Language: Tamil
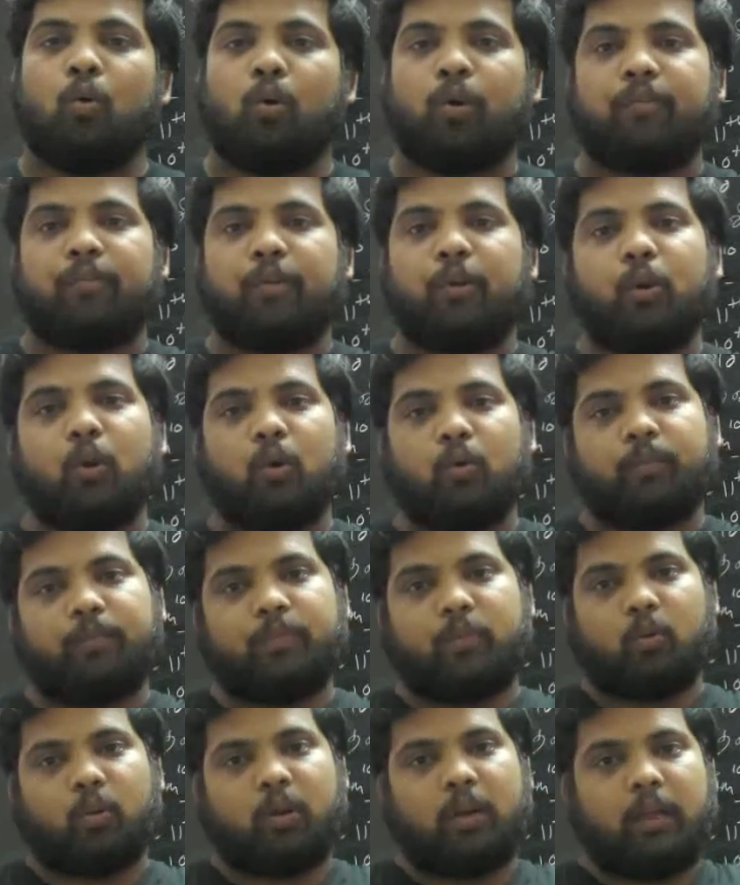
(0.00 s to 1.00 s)
ஒரு வீடியோ
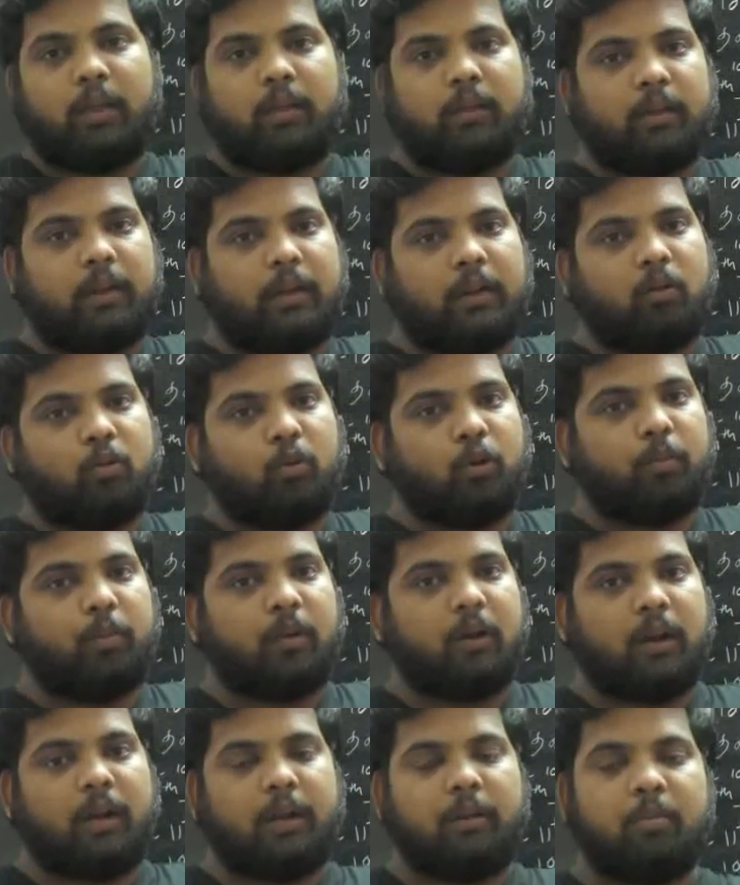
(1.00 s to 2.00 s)
ஓகேங்களா இலக்கண
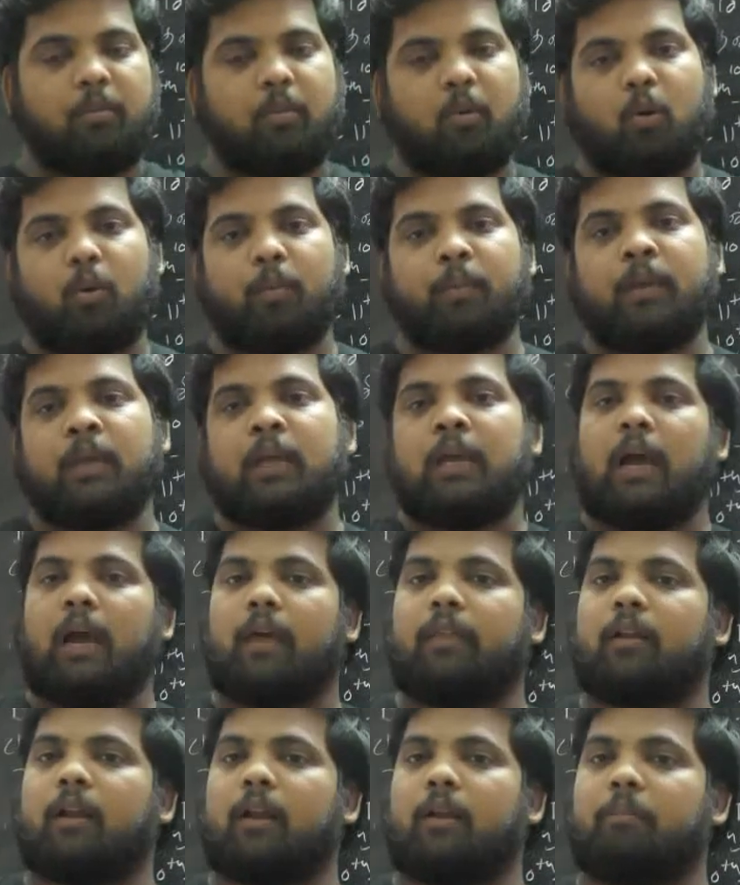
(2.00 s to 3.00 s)
குறிப்புகள் கண்டிப்பாக போடுறோம்
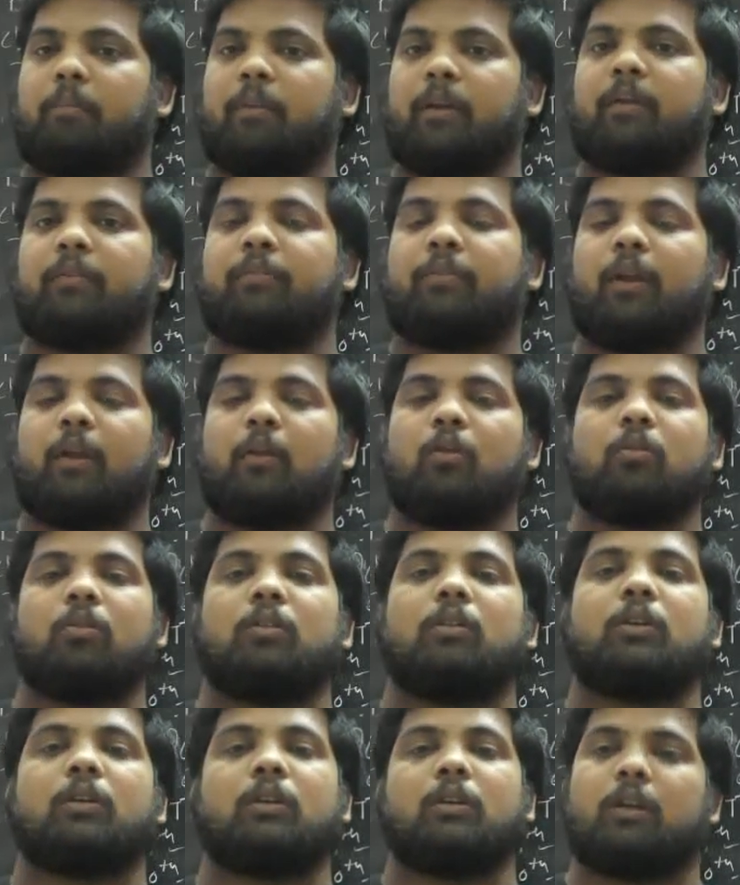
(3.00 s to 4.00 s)
அதுக்கான பிடிஎஃப் ஃபைலும்
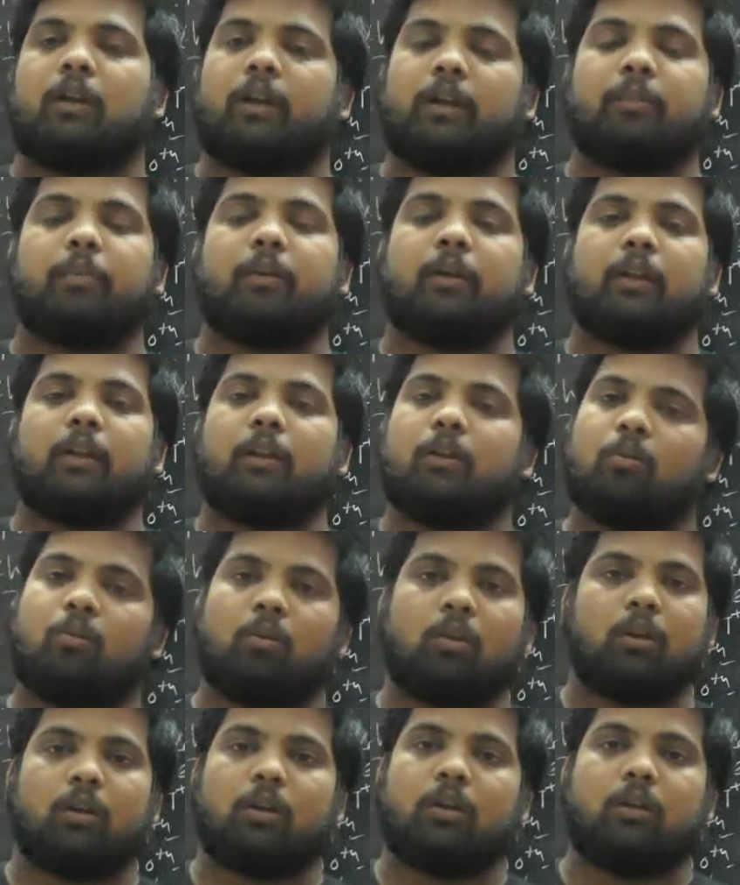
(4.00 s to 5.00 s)
வந்து ரெடி பண்ணி
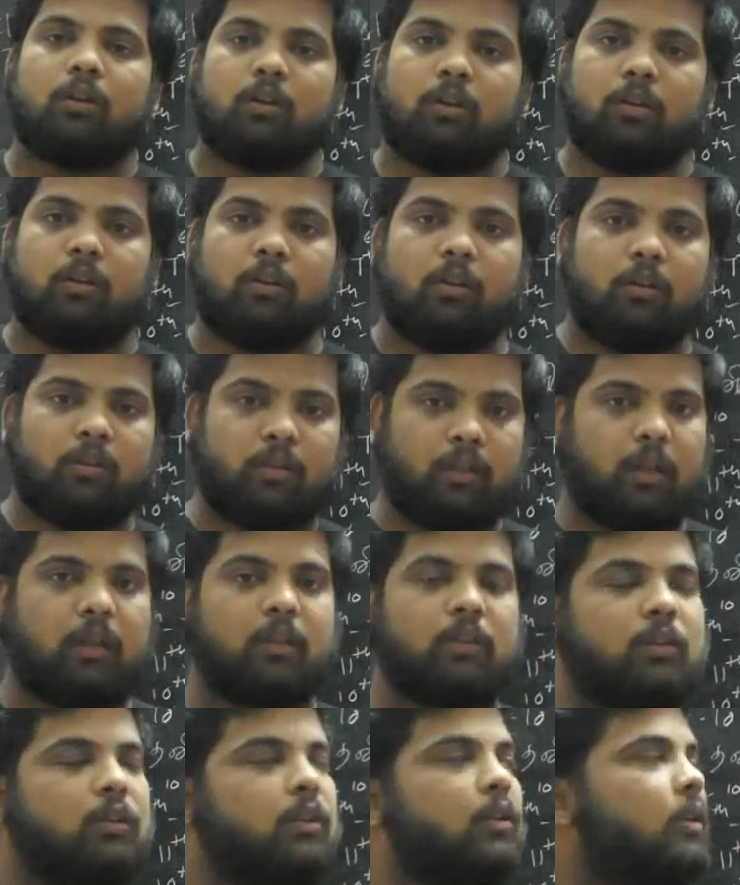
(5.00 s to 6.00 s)
உங்களுக்கு
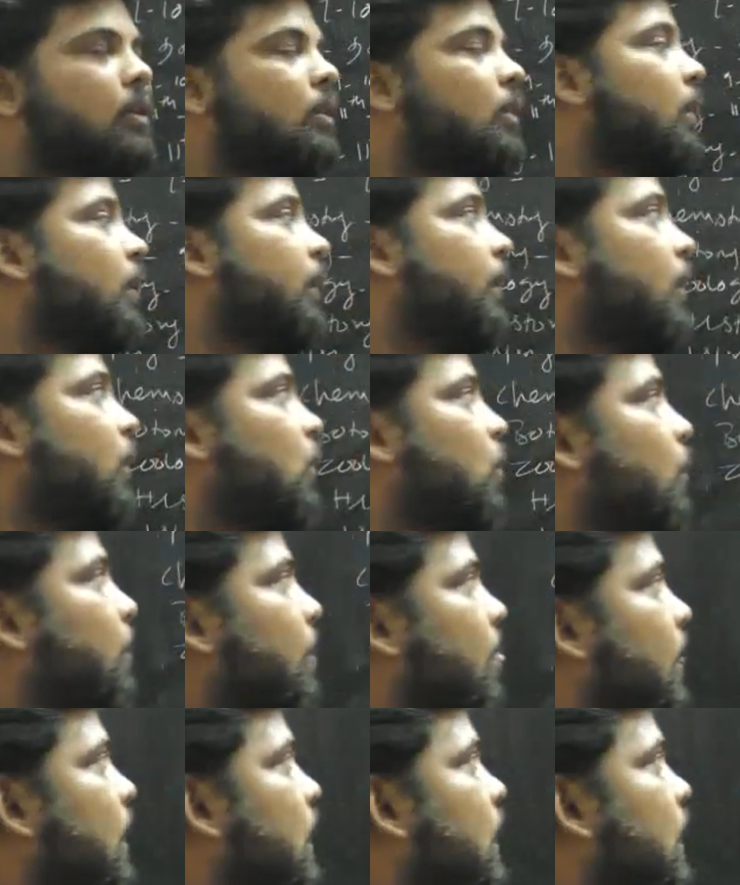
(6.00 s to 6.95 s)
தரத்துக்கு ரெடியாக இருக்கும்